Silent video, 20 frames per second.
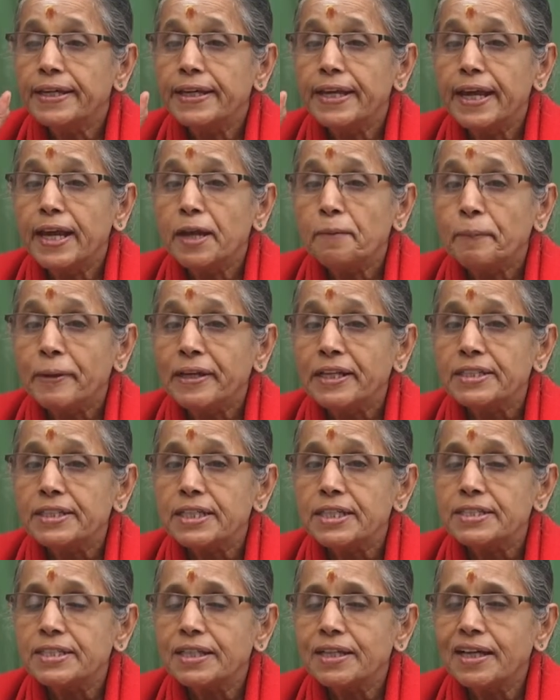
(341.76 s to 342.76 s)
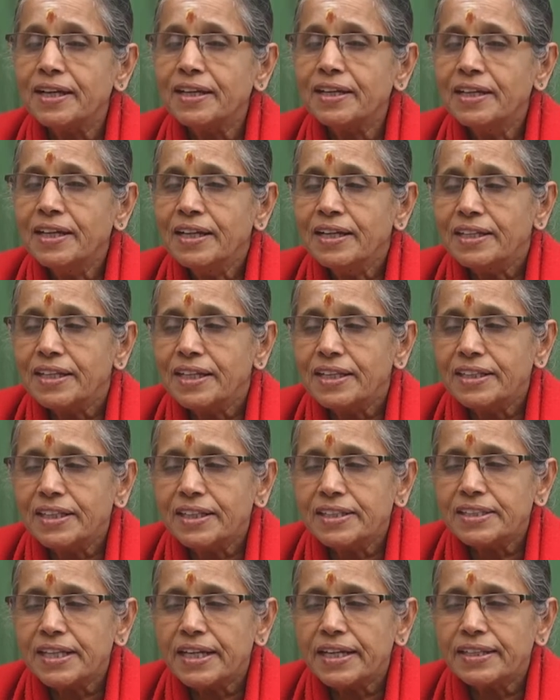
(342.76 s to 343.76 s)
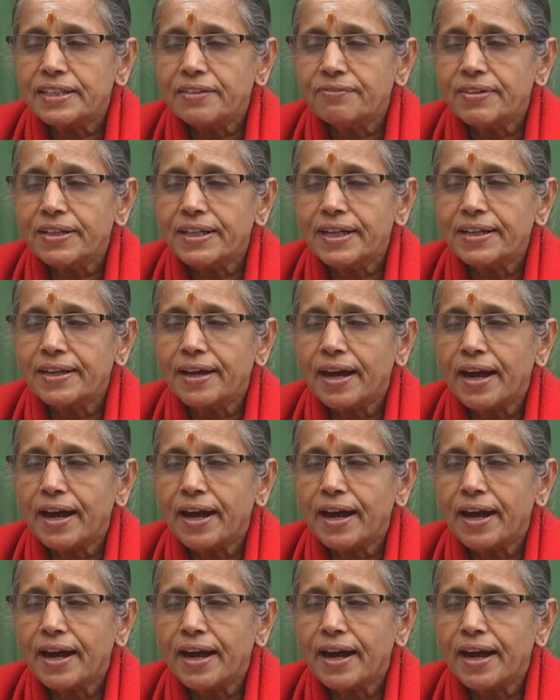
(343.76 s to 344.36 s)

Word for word: ఏ పని చేసినా ఇది చేయటం వల్ల